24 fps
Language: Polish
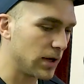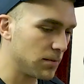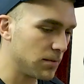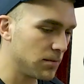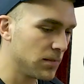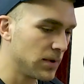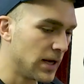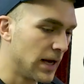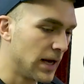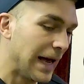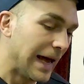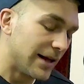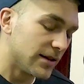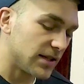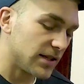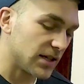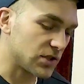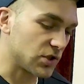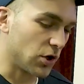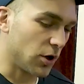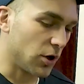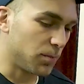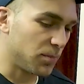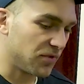Mhm.
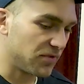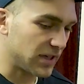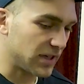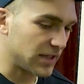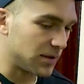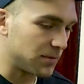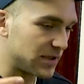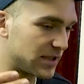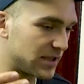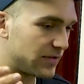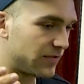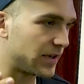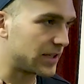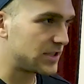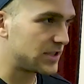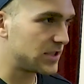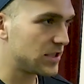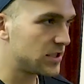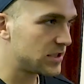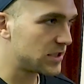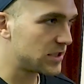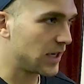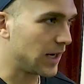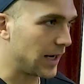Też opowiadamy
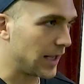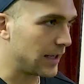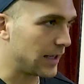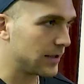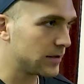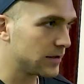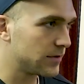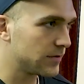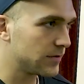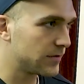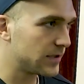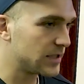20 lat, mhm.